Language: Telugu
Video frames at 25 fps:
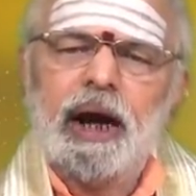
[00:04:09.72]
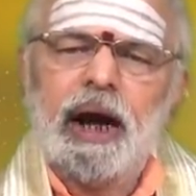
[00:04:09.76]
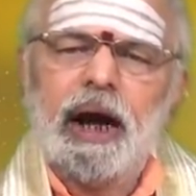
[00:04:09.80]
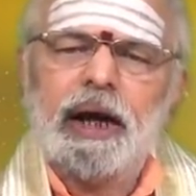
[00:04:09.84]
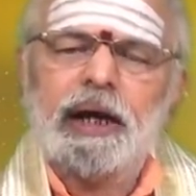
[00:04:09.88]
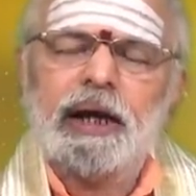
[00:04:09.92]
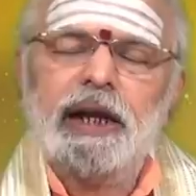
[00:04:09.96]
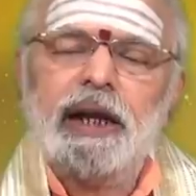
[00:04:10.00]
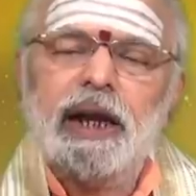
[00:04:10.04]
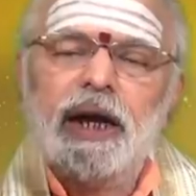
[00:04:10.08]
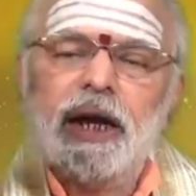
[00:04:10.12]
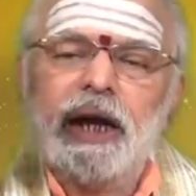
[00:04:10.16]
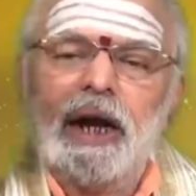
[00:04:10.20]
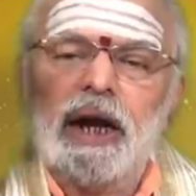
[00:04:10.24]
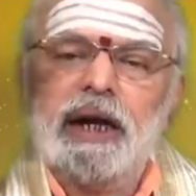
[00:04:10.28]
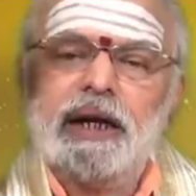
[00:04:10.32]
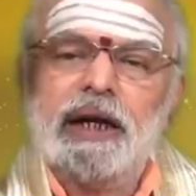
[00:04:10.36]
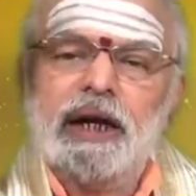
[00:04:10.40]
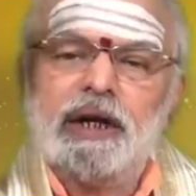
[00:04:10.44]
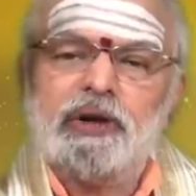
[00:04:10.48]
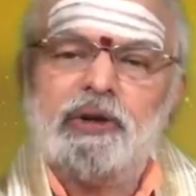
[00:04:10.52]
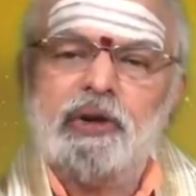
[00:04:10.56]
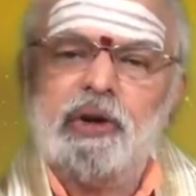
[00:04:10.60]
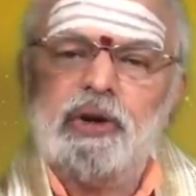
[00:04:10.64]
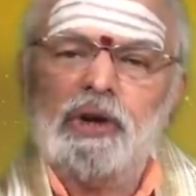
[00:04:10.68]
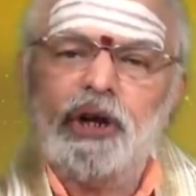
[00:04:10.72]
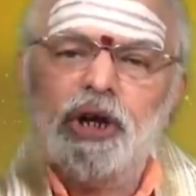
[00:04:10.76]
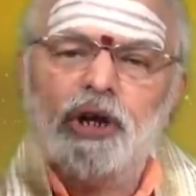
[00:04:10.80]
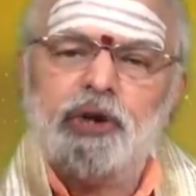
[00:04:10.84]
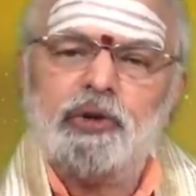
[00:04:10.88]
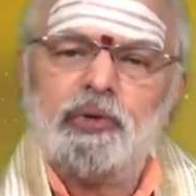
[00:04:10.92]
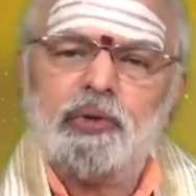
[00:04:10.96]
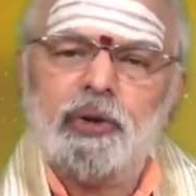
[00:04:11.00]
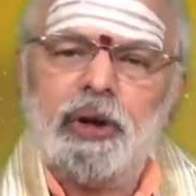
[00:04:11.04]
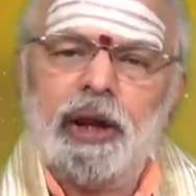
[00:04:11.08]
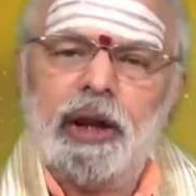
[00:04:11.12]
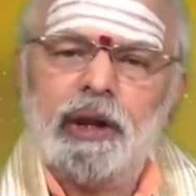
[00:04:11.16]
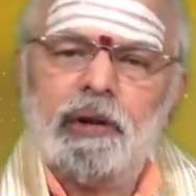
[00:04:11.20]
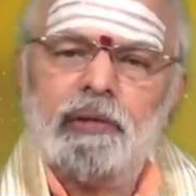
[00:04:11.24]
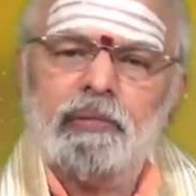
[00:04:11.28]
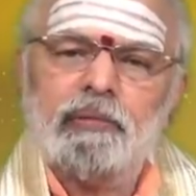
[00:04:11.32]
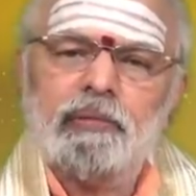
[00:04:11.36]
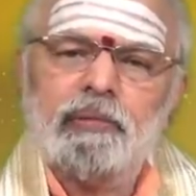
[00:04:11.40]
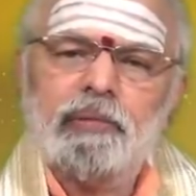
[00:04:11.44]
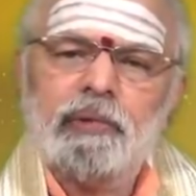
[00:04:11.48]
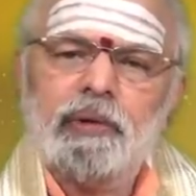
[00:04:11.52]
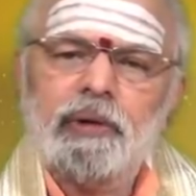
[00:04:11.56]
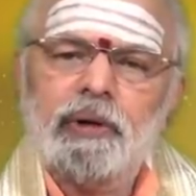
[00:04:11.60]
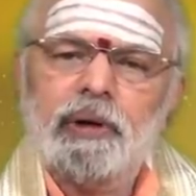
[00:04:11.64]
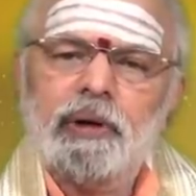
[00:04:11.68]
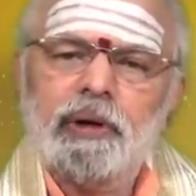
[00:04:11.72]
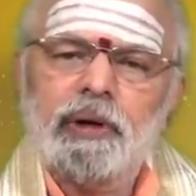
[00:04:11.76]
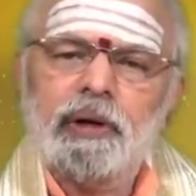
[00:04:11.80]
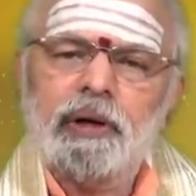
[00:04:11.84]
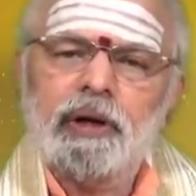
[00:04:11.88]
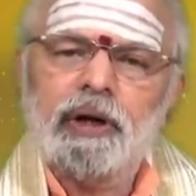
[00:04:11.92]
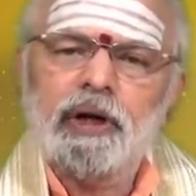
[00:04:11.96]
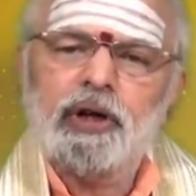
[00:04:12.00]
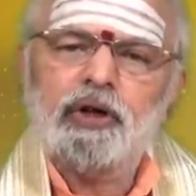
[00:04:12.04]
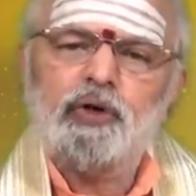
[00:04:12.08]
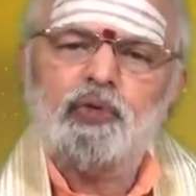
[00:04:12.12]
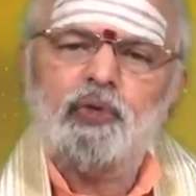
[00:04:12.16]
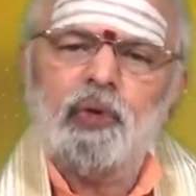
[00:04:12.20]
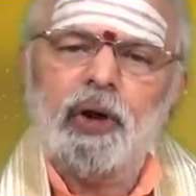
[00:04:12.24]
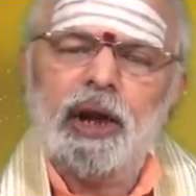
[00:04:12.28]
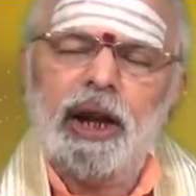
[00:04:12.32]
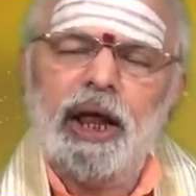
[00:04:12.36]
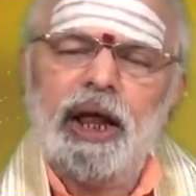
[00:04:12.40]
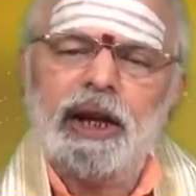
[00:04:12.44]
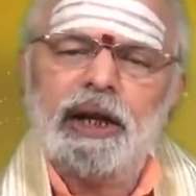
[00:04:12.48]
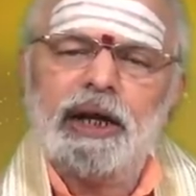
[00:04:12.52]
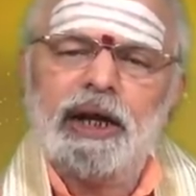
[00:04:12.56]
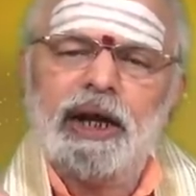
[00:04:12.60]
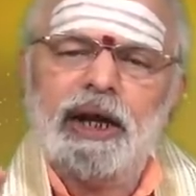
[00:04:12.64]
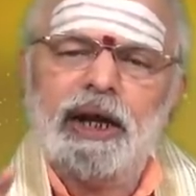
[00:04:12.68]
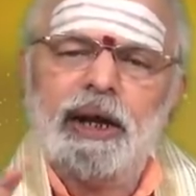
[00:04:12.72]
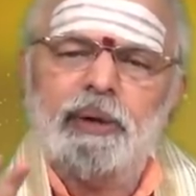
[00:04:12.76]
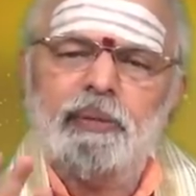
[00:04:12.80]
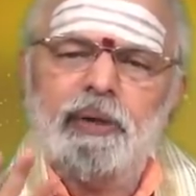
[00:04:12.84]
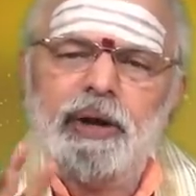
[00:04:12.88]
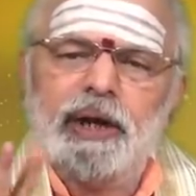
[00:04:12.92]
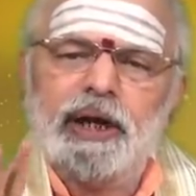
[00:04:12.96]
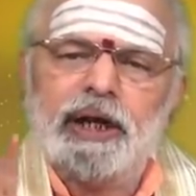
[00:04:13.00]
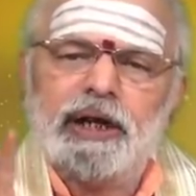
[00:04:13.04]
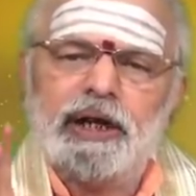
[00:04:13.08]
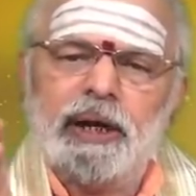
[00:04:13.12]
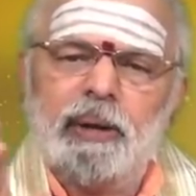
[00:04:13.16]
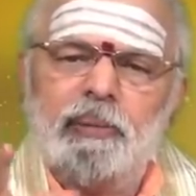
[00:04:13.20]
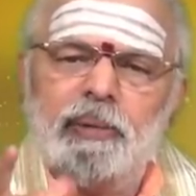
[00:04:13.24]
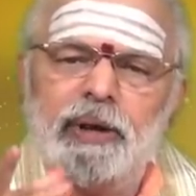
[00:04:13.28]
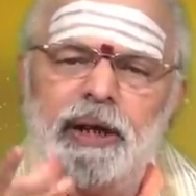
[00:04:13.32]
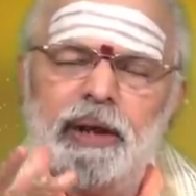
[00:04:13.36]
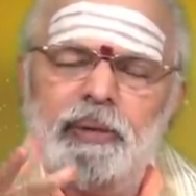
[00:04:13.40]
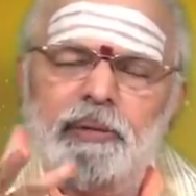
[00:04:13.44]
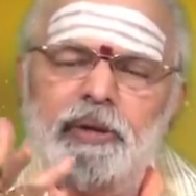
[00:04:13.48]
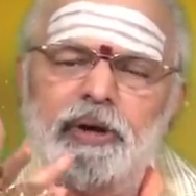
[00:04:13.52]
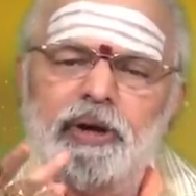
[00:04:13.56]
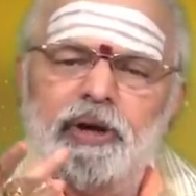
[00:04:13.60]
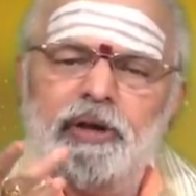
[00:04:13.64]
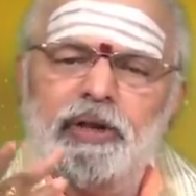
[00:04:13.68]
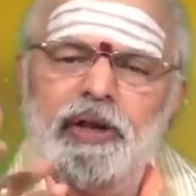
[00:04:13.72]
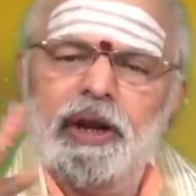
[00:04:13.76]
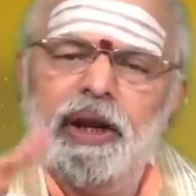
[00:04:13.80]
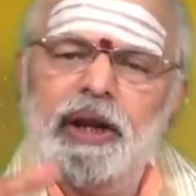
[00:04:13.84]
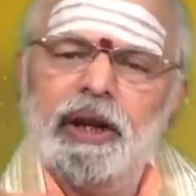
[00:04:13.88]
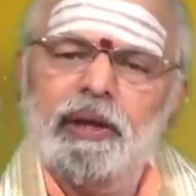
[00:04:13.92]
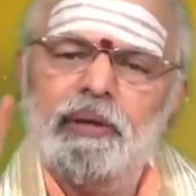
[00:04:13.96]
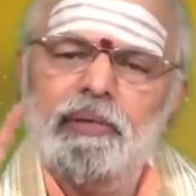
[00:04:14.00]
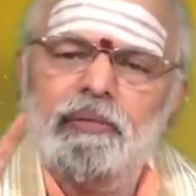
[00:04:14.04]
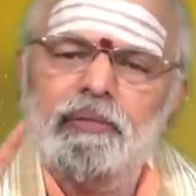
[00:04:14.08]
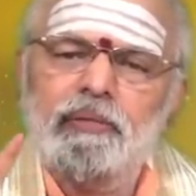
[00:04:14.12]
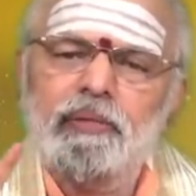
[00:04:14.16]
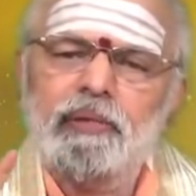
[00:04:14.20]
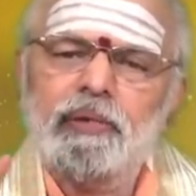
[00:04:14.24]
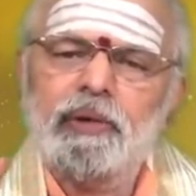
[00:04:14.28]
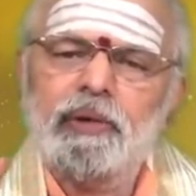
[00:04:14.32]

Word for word: అన్ని రకాల టెస్టులు చేస్తున్నారు జ్వరానికి లివర్కి సంబంధం పెట్టు తెలియదు